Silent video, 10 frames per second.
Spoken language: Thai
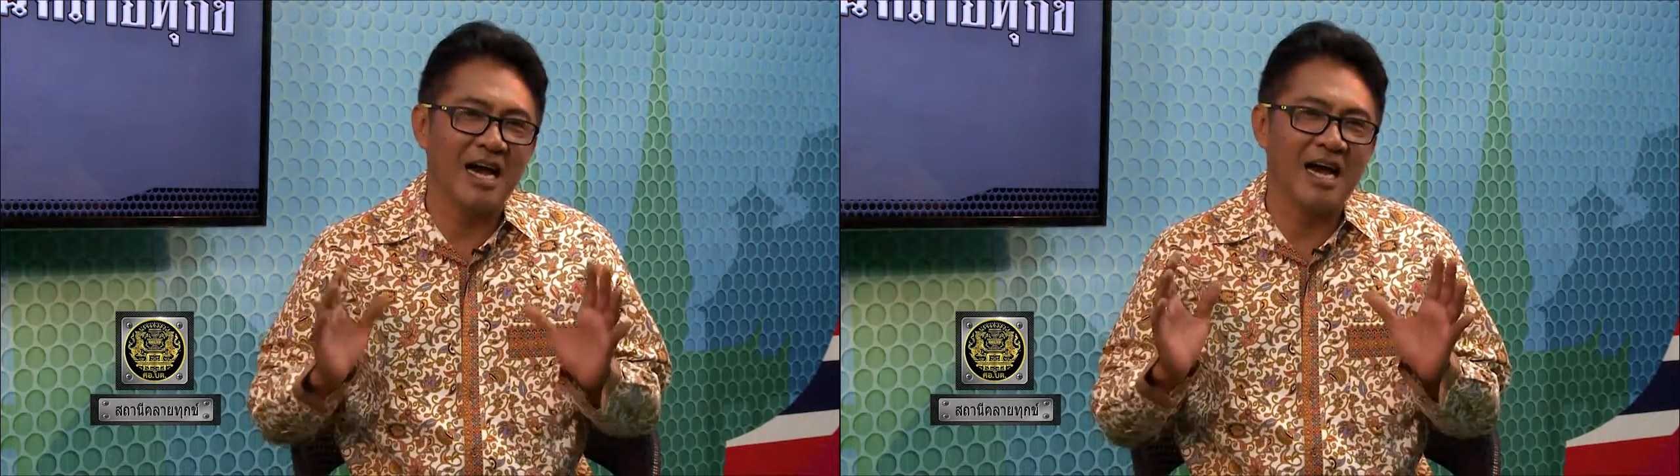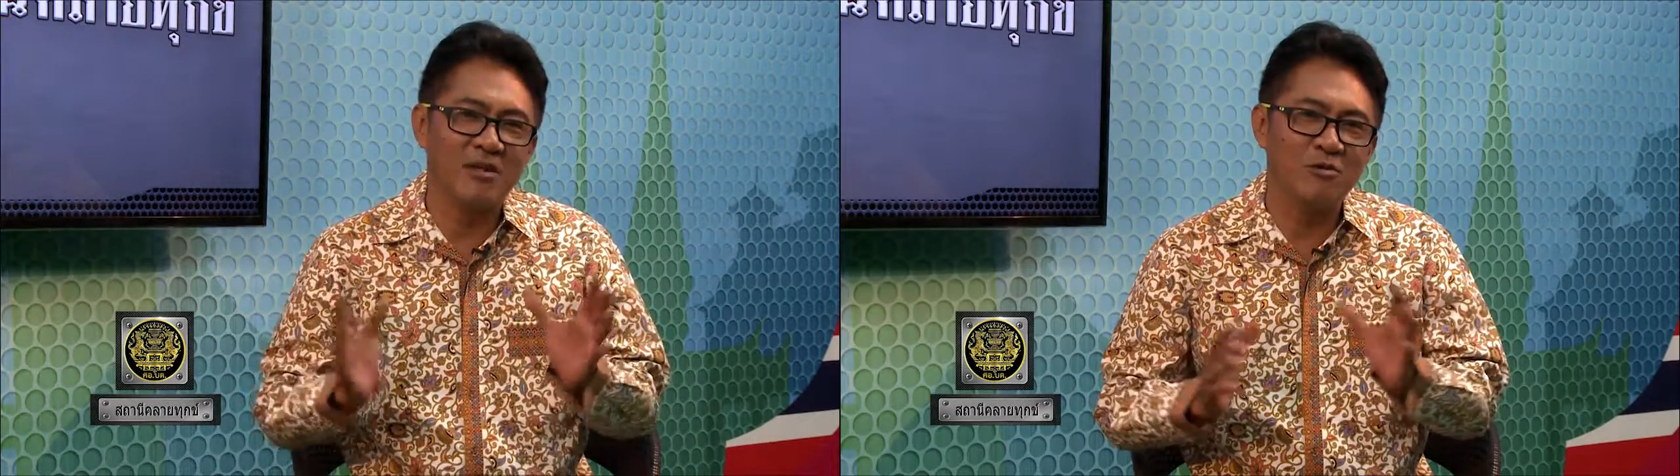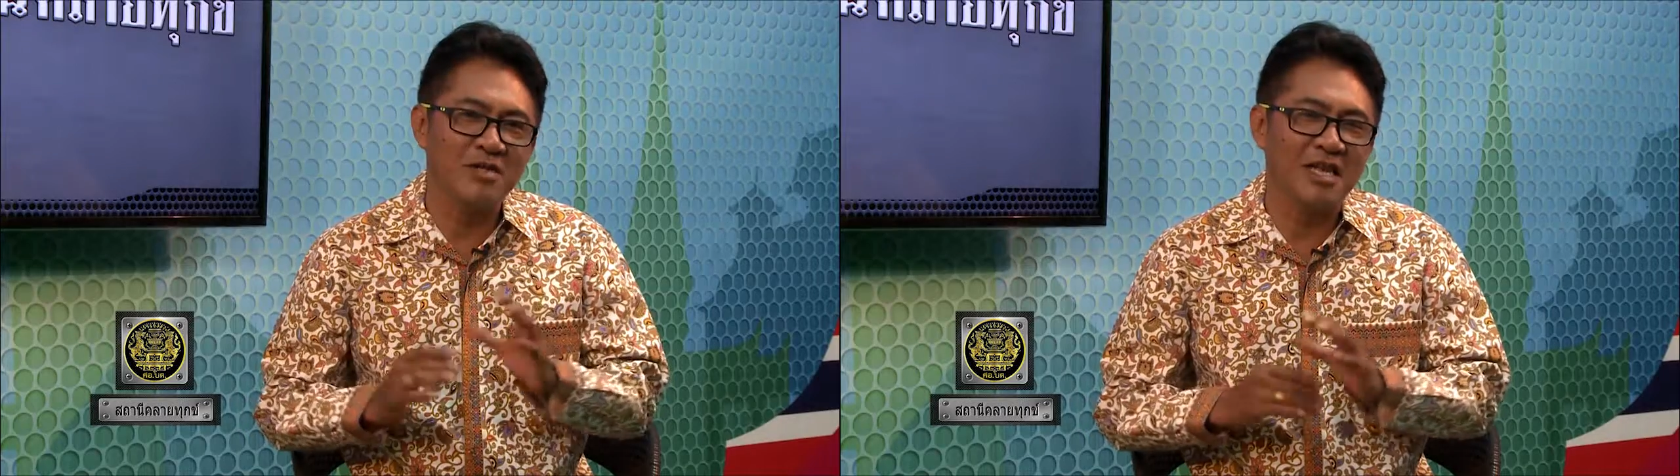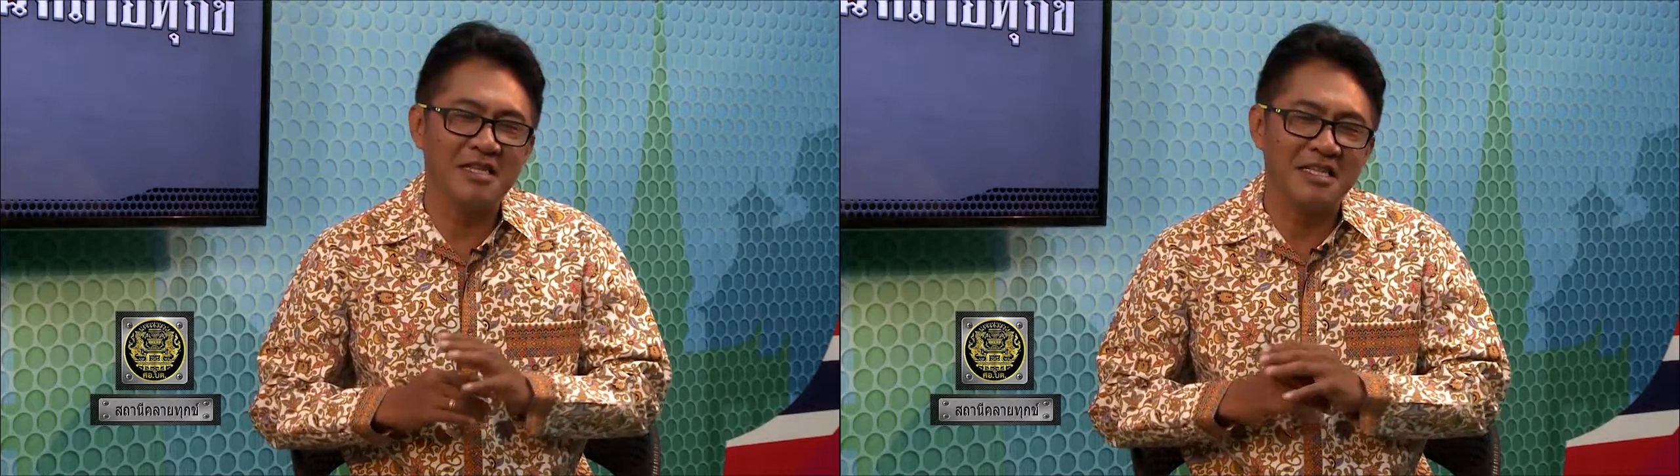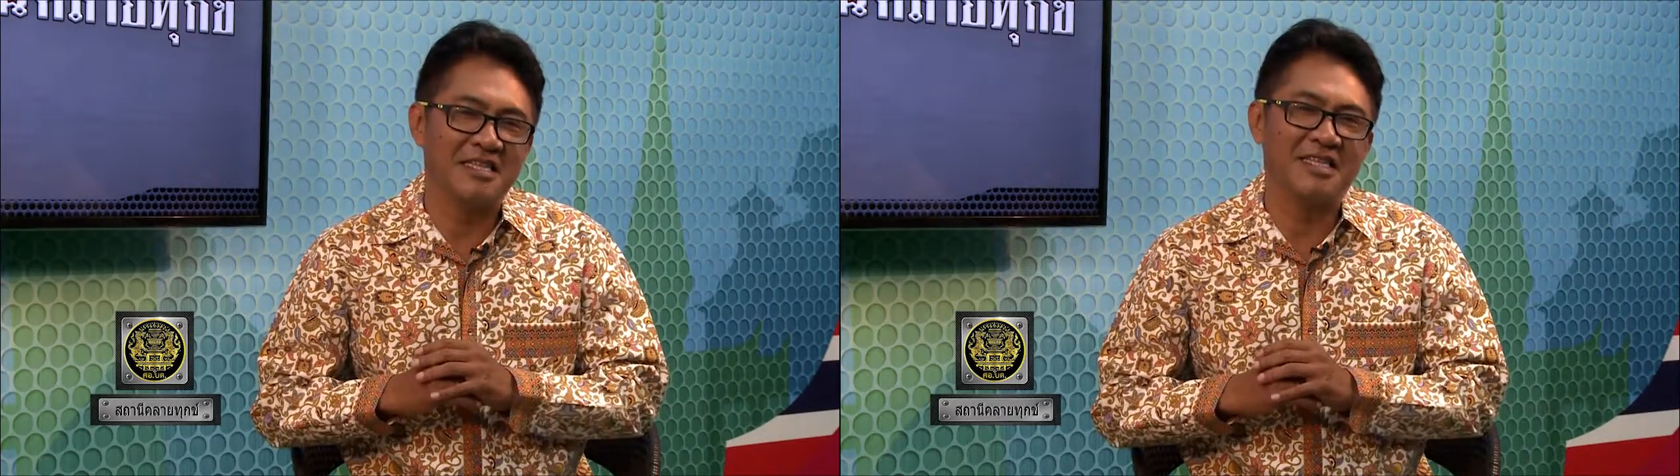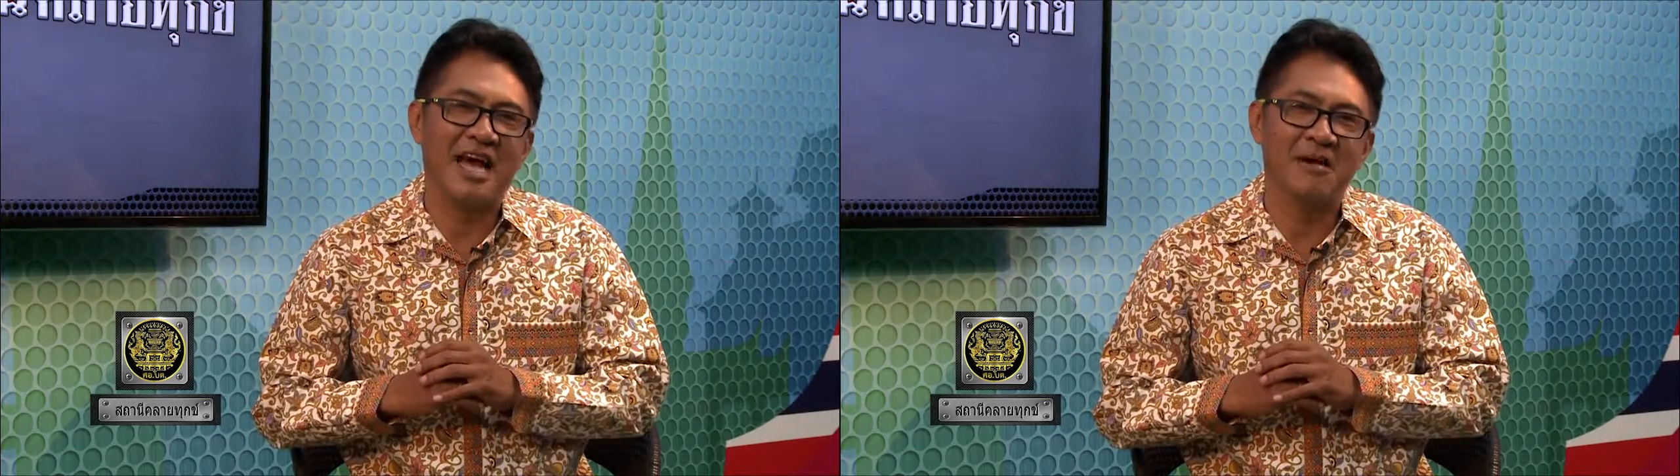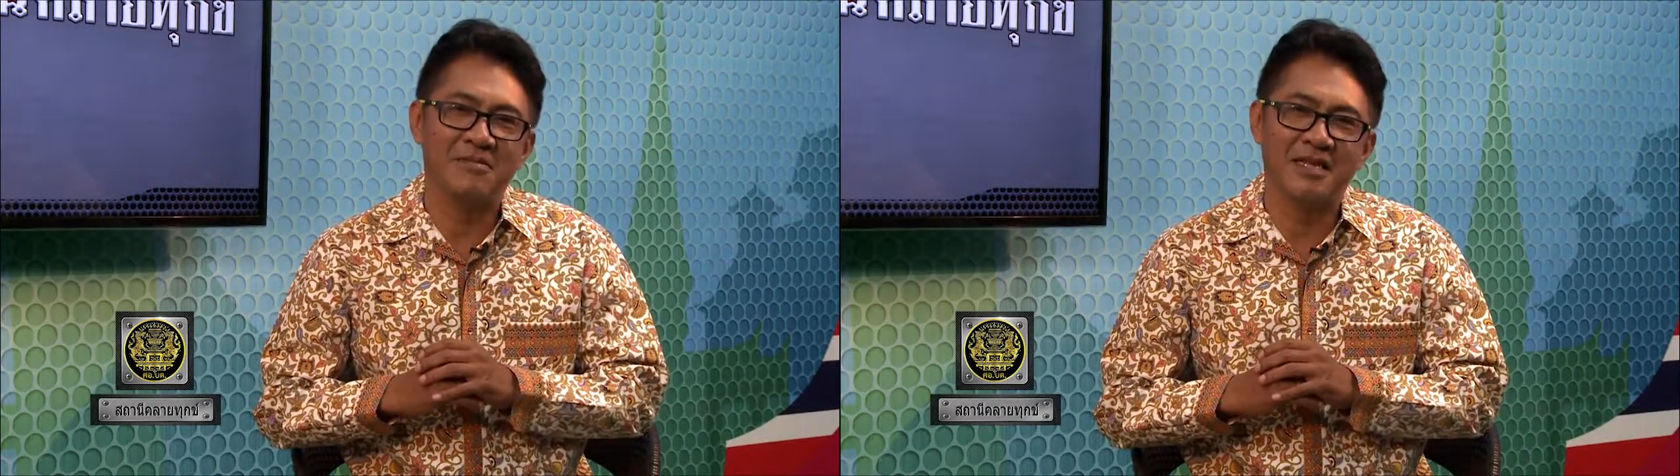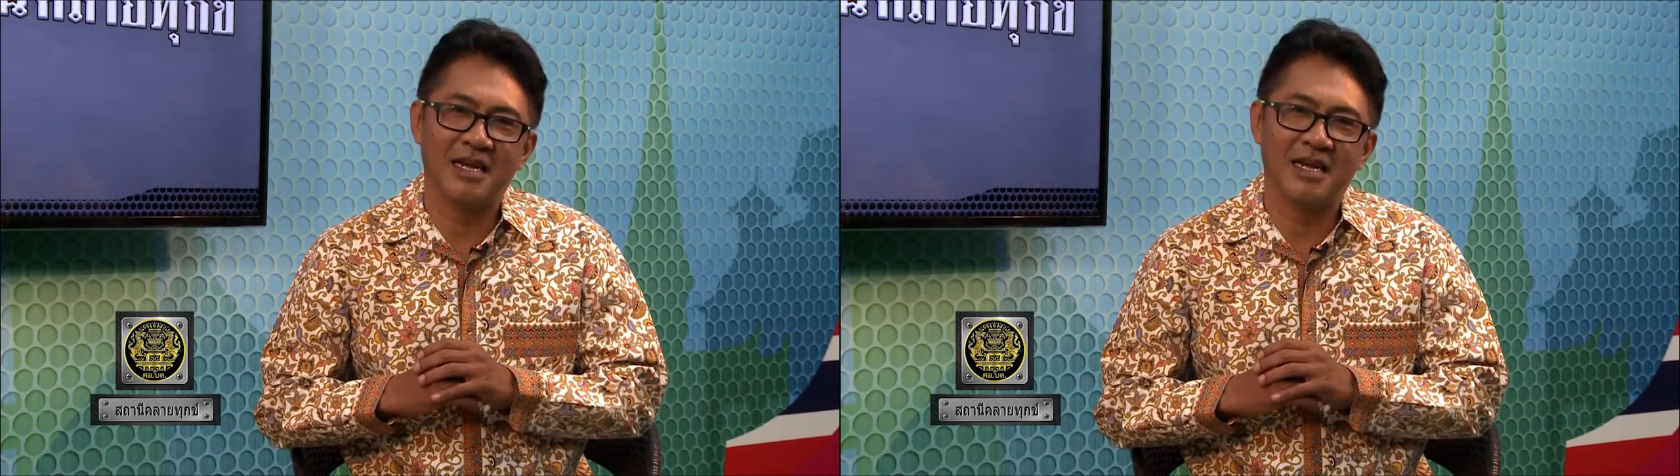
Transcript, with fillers: อยากให้ทุกท่านได้ติดตาม